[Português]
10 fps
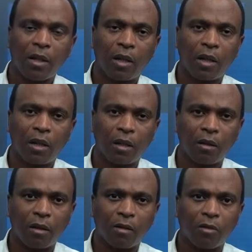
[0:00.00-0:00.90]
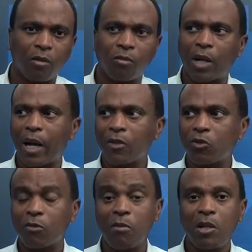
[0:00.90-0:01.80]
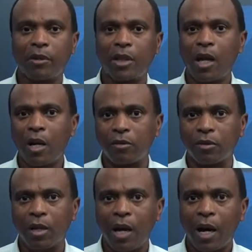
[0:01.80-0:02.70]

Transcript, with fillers: é, com gastos milionários,